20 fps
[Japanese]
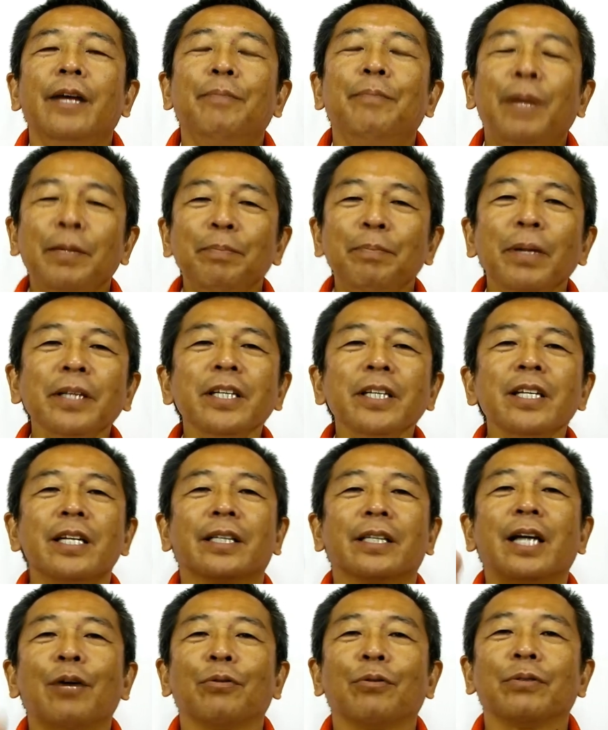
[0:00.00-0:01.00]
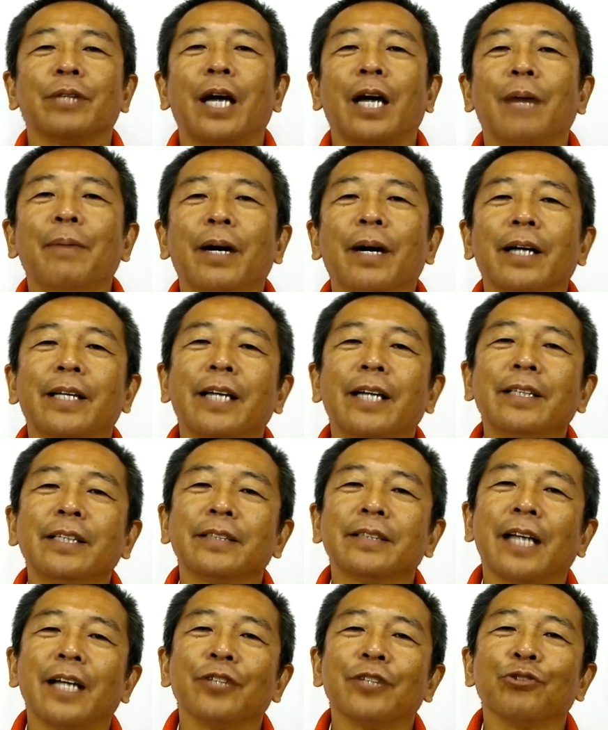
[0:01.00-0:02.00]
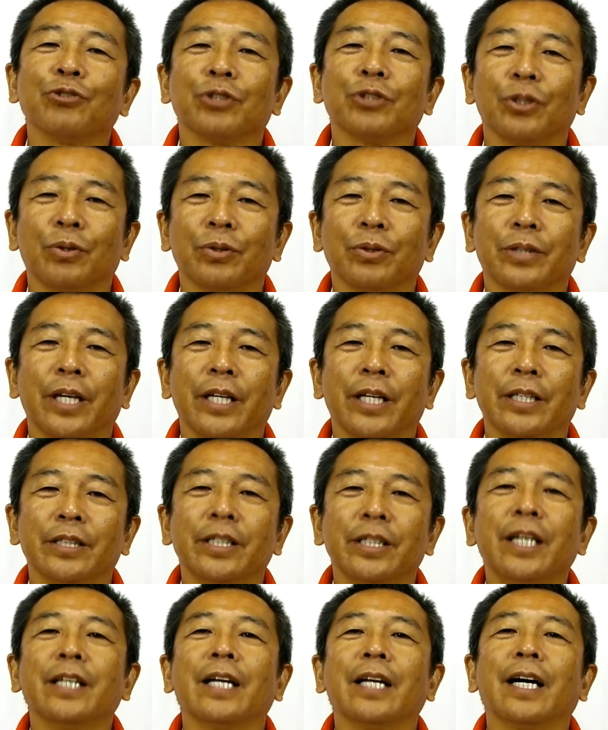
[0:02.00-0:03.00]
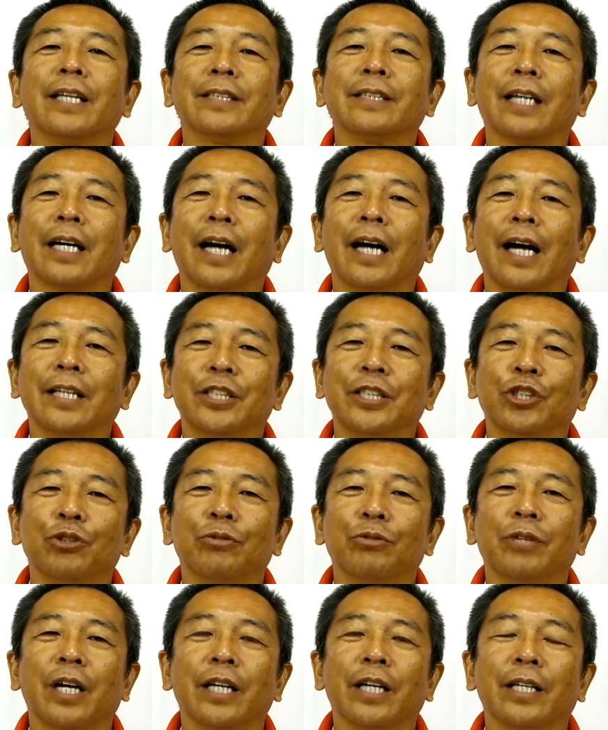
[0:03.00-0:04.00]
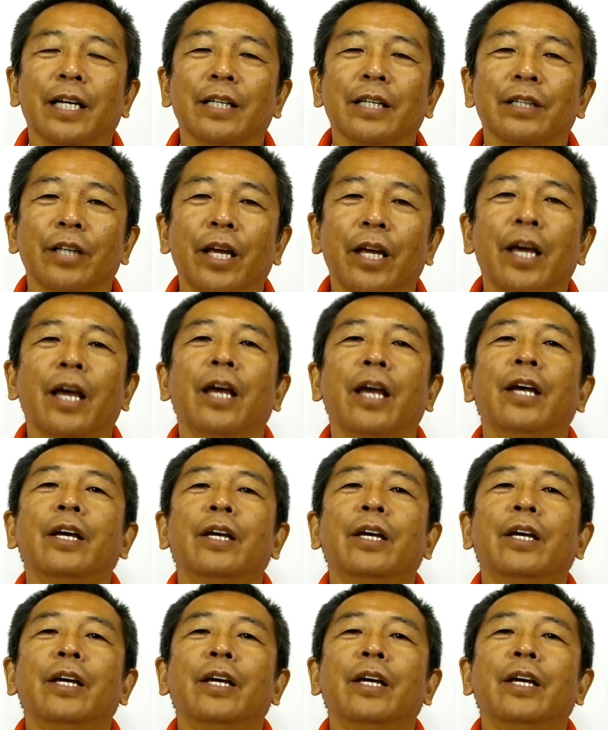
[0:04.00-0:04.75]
一般的なタオルって幅が大体3 4 5センチで長さが80ぐらいなんで、